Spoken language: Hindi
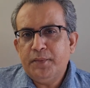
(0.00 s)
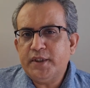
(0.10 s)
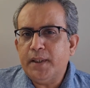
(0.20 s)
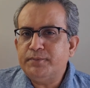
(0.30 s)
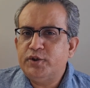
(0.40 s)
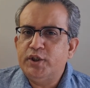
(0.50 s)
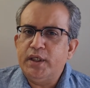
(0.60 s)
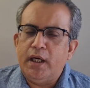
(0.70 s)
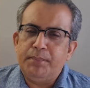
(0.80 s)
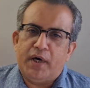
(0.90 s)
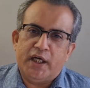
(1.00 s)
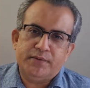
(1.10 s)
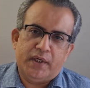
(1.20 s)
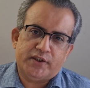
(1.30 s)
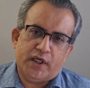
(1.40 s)
मतलब जनरल
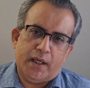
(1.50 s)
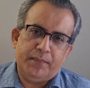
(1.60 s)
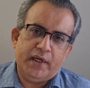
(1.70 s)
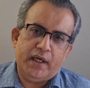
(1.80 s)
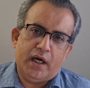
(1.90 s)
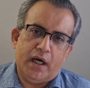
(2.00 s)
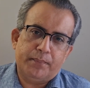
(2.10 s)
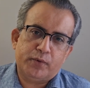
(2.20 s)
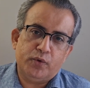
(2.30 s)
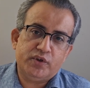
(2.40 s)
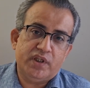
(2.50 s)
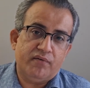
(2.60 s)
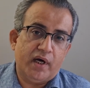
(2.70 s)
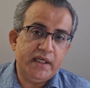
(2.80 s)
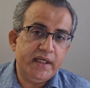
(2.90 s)
बाजवा साहब ने आपको
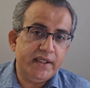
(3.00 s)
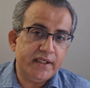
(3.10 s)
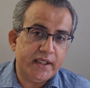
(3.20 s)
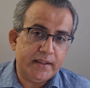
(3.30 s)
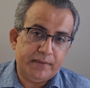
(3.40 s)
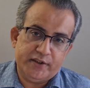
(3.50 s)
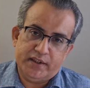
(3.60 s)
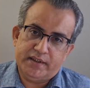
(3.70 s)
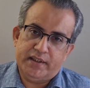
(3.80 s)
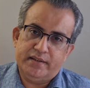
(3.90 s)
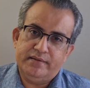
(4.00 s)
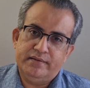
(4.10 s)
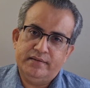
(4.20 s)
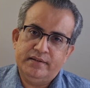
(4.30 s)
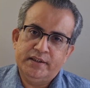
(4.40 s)
दवाई लेने के लिए भेजा
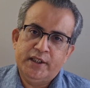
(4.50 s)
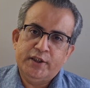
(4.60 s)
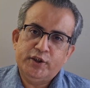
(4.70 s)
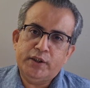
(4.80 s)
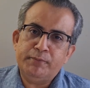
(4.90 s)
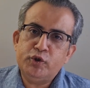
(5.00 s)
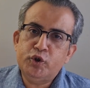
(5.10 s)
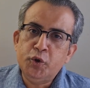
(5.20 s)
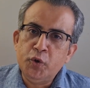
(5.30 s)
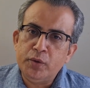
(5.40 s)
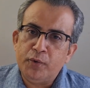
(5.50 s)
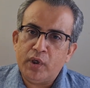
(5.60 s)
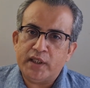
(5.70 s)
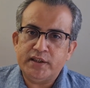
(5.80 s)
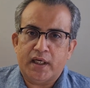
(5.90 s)
जब झूठ
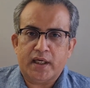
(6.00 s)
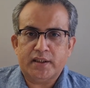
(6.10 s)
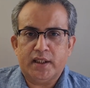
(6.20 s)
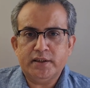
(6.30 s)
बोला जा रहा था